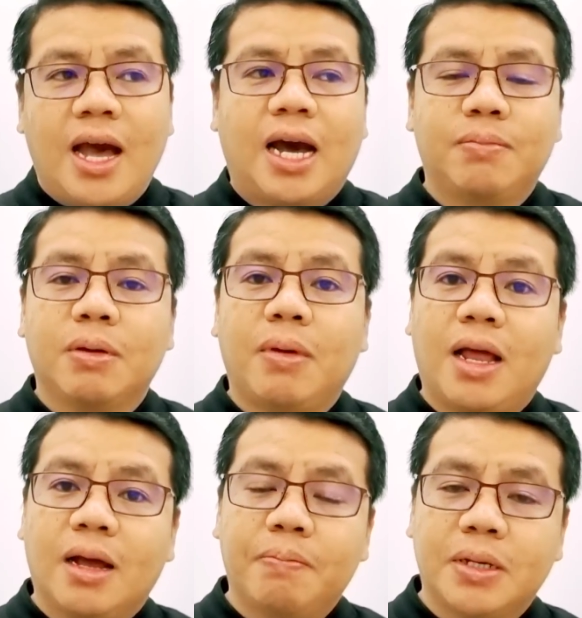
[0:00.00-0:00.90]
At pag
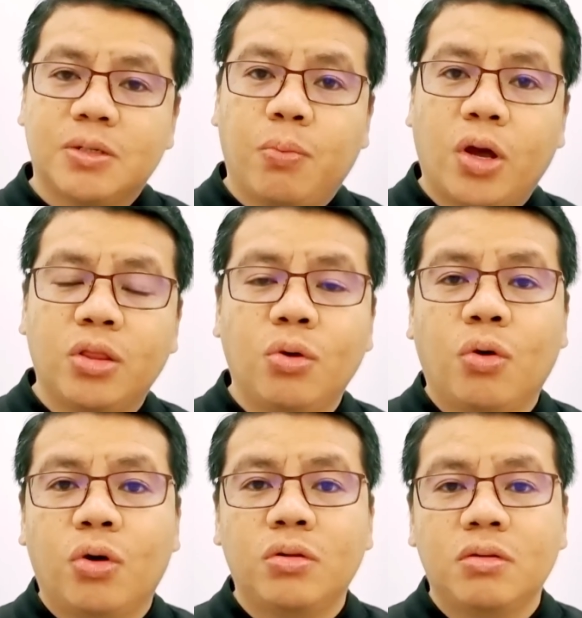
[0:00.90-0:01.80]
makalagpas po kayo
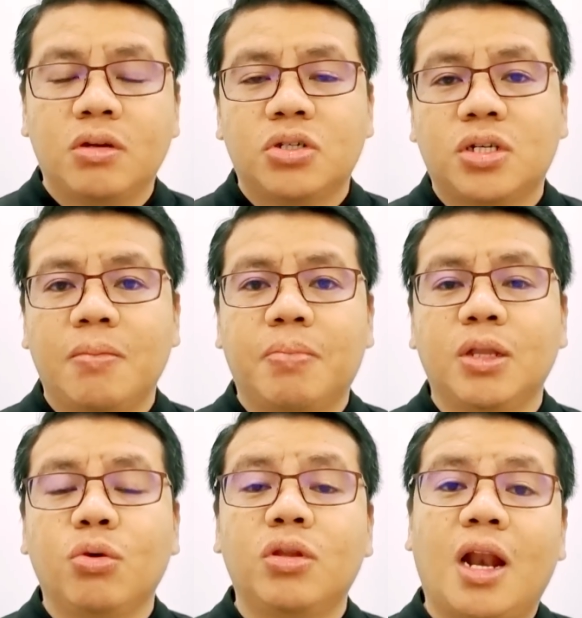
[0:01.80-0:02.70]
doon,
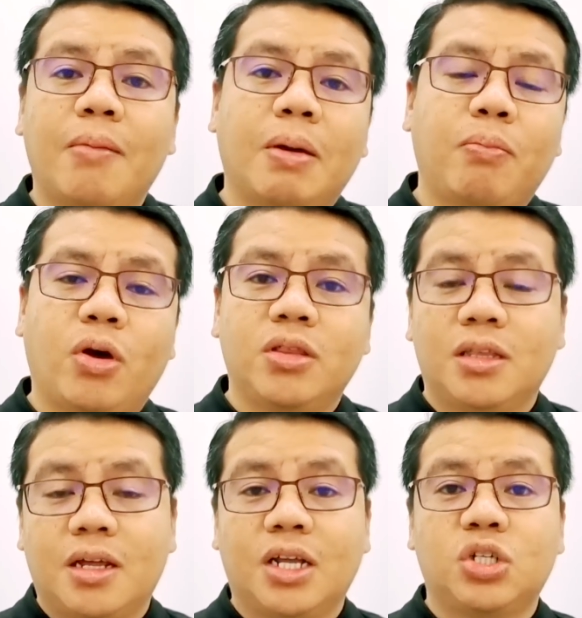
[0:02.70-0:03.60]
syempre doon na lamang po kayo
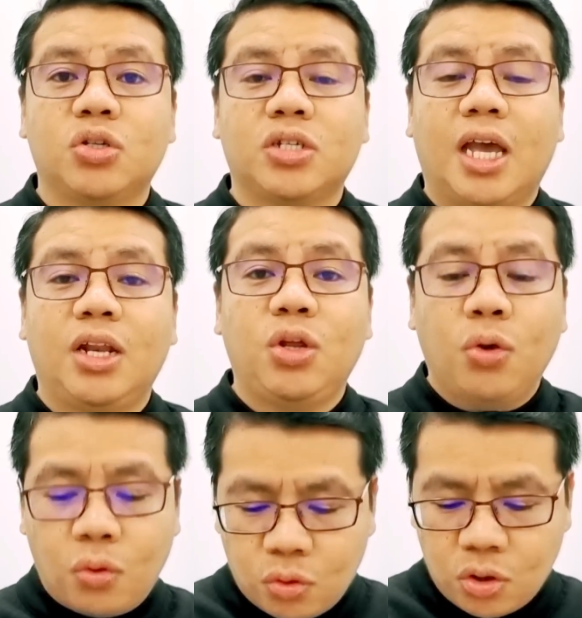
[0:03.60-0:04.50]
didiretso sa
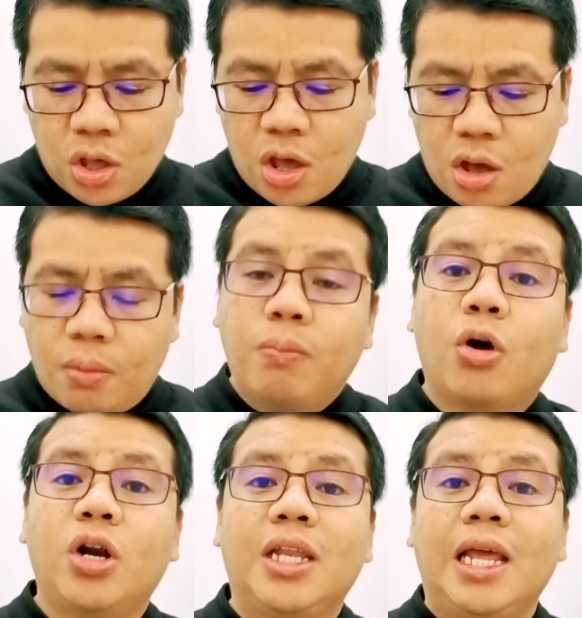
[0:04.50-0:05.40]
inyong
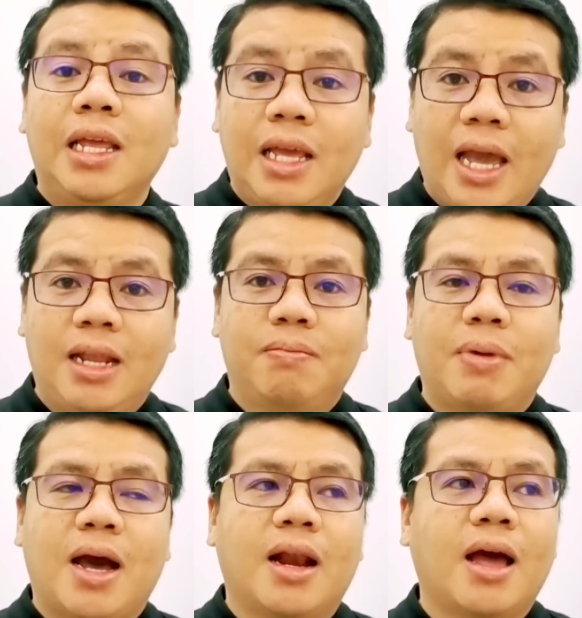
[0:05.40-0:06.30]
boarding gate
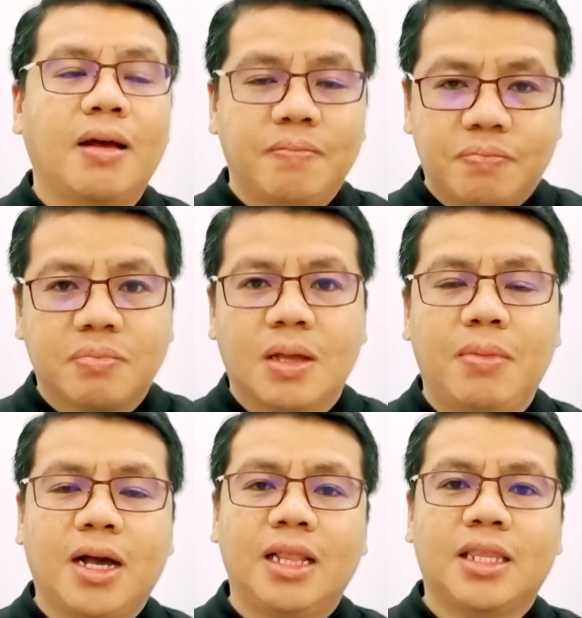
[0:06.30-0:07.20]
para
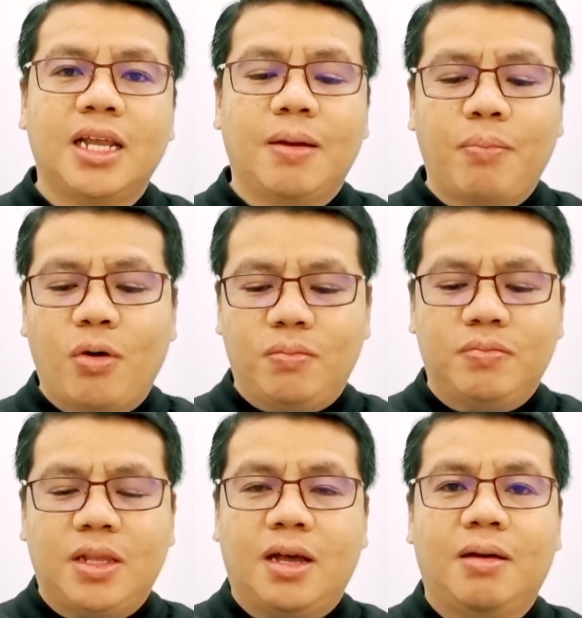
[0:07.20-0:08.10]
magantay na po
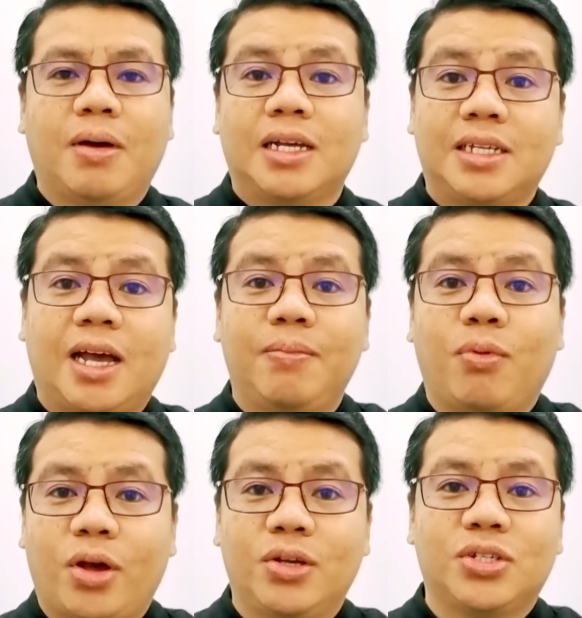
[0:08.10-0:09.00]
na makasakay
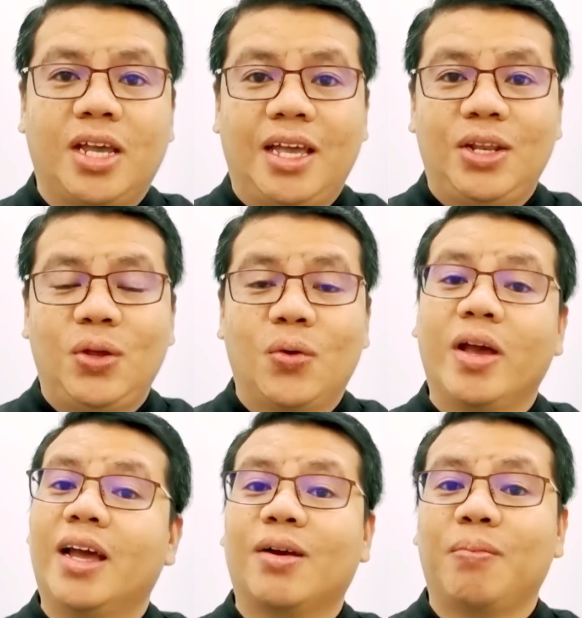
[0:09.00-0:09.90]
po kayo sa inyong
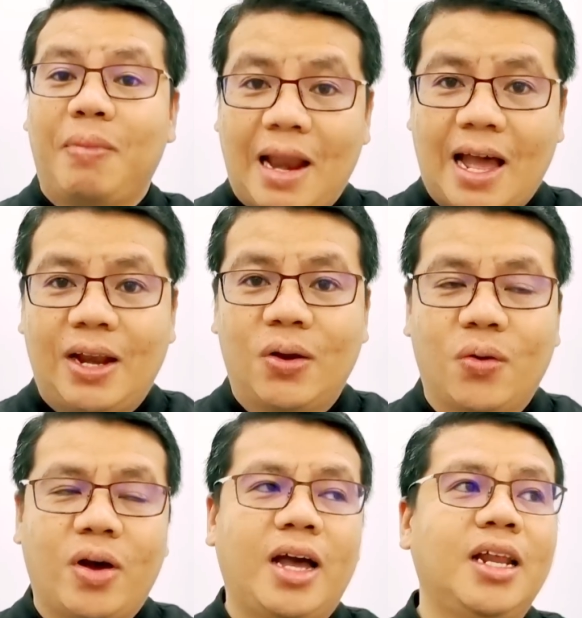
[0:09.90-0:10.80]

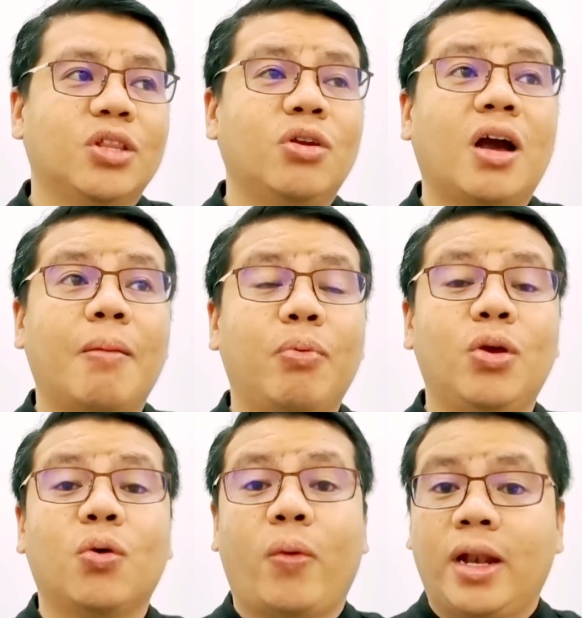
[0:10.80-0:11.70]
eroplano. And ito na nga po
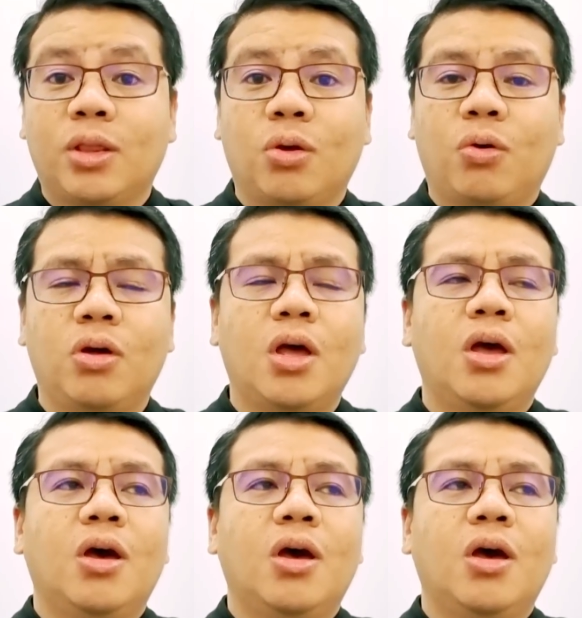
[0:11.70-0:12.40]
yung kwento.